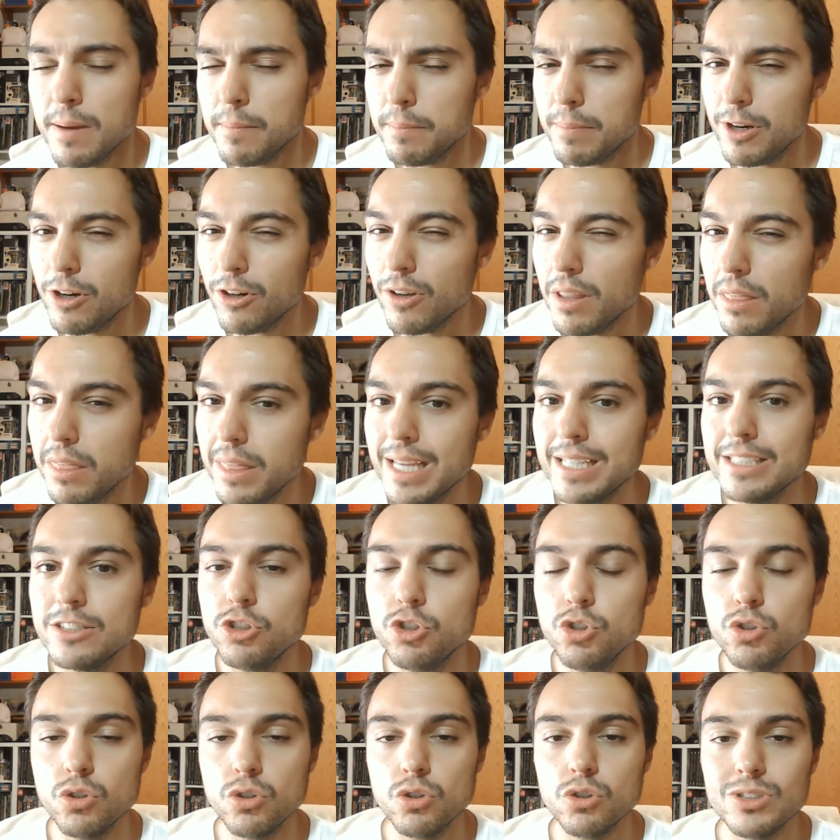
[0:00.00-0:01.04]
pero quizás
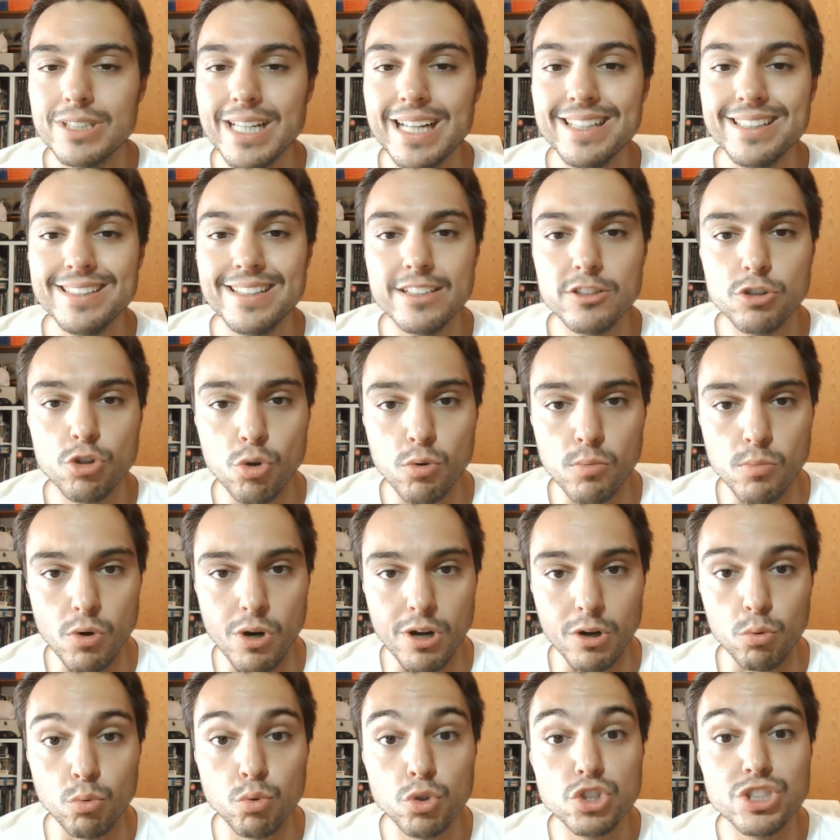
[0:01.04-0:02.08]
no tantas como
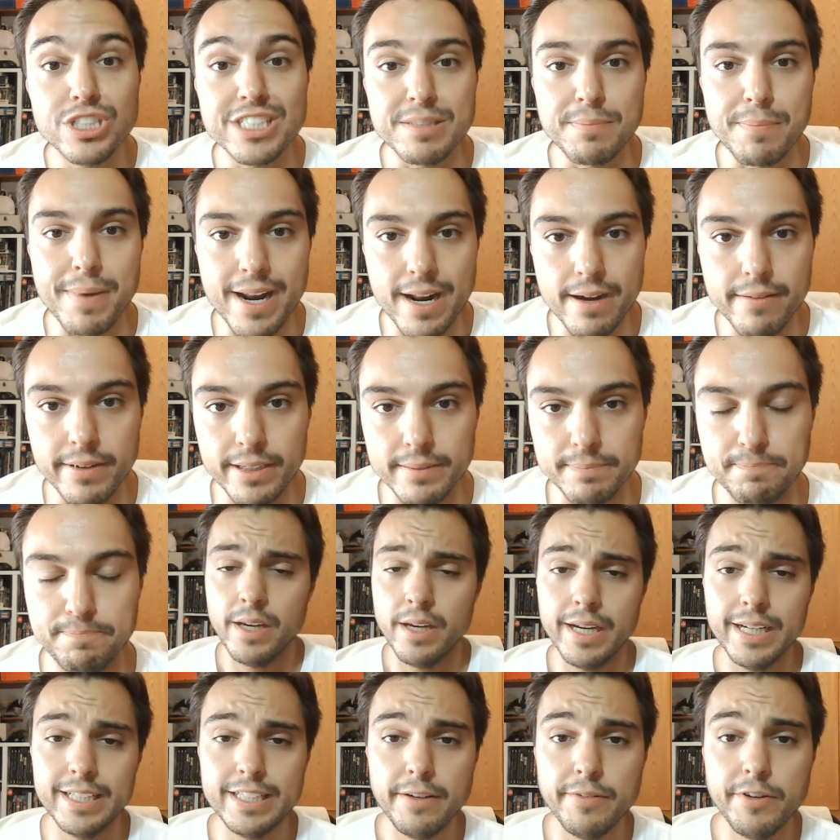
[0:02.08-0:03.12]
algunos esperaban.
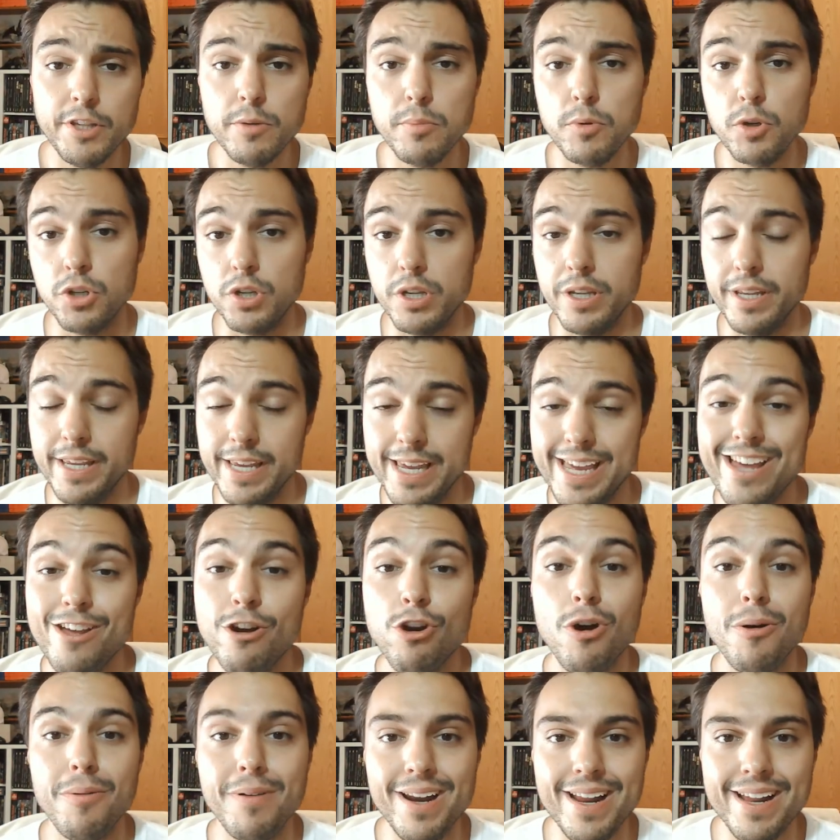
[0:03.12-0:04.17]
En este vídeo pues
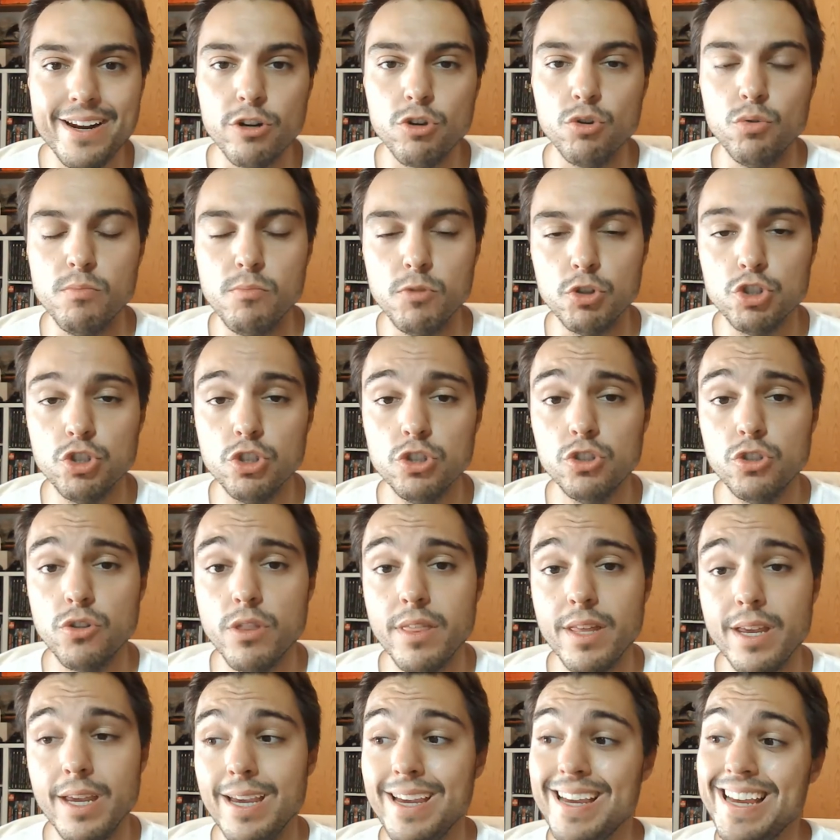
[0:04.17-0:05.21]
quiero hablar con vosotros
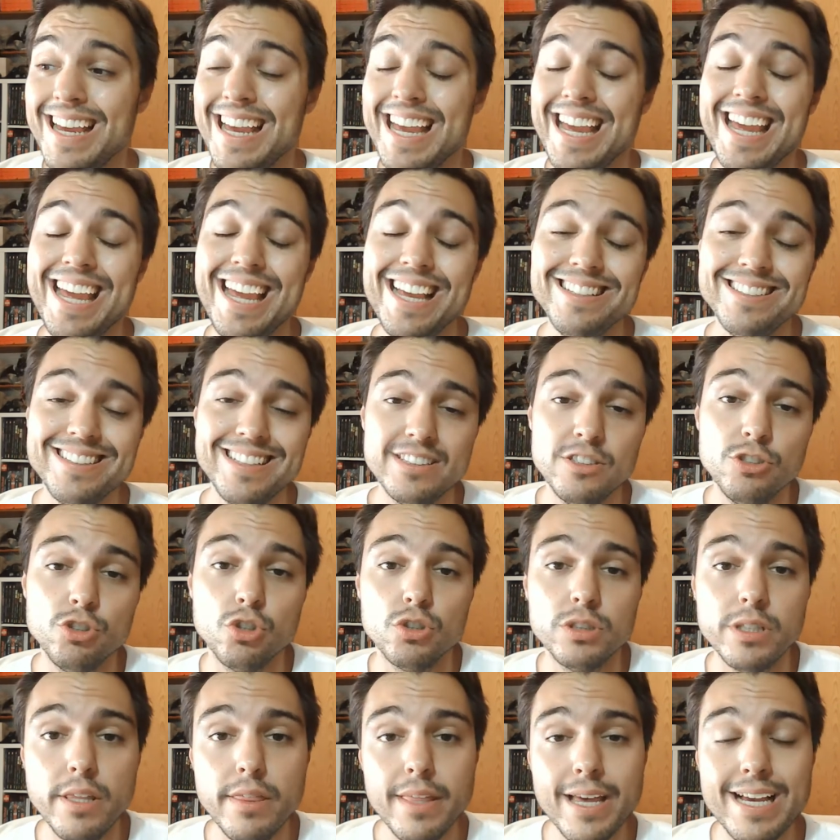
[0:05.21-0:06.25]
de esas
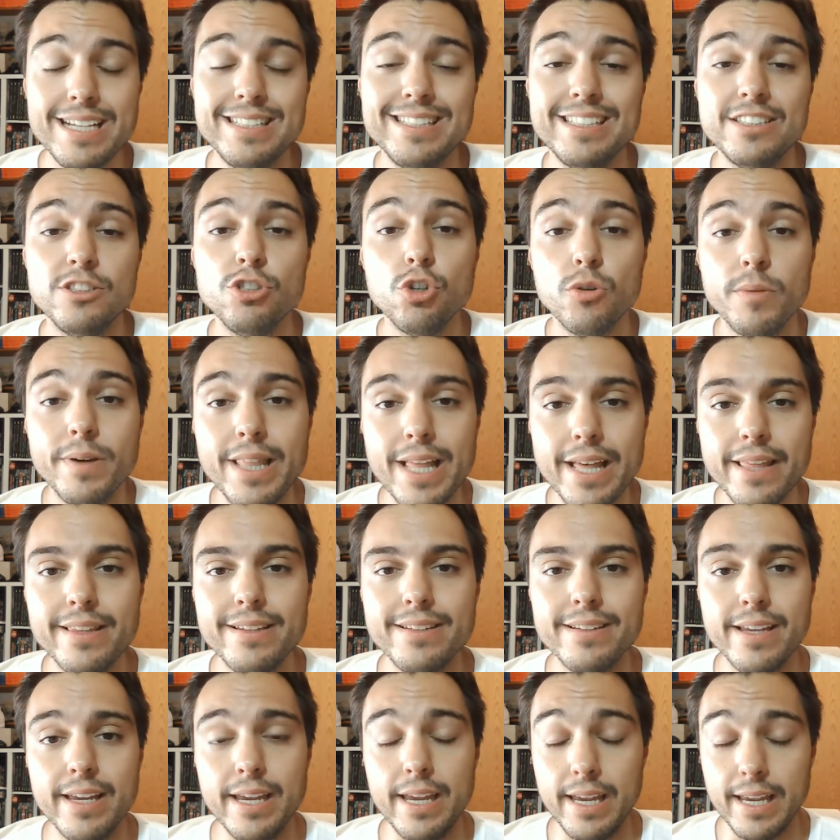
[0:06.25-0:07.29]
noticias, esas
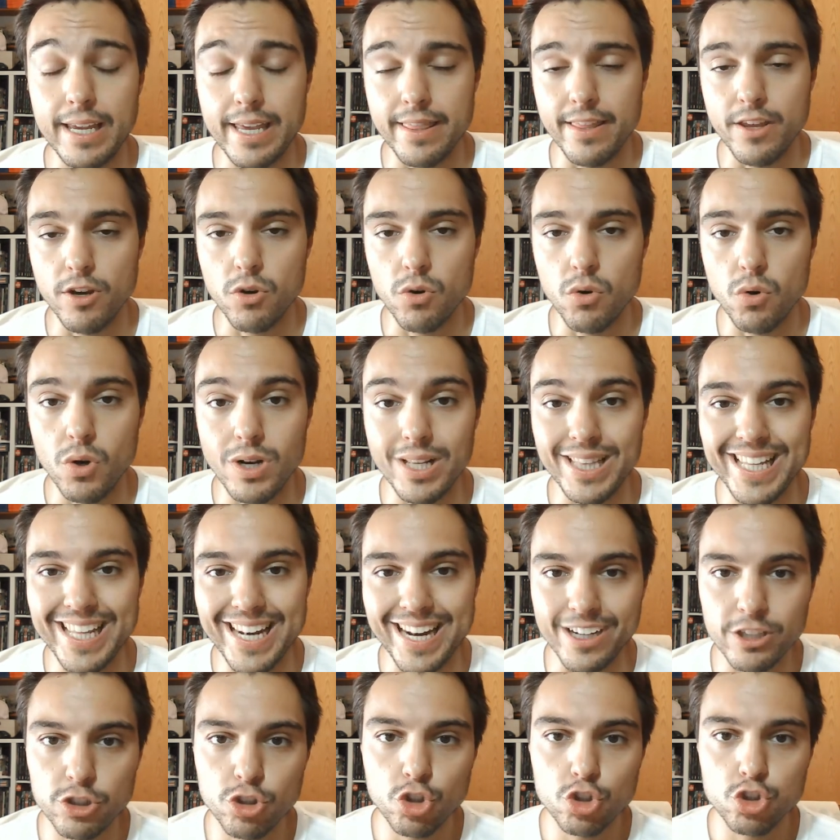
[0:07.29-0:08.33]
novedades que, dejó el
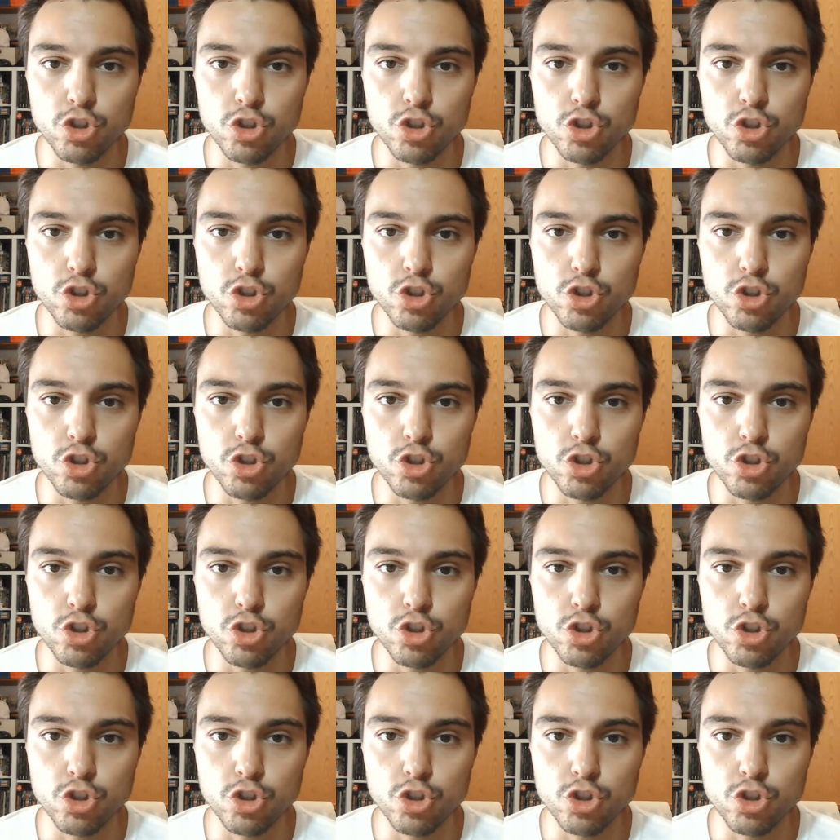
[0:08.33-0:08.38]
director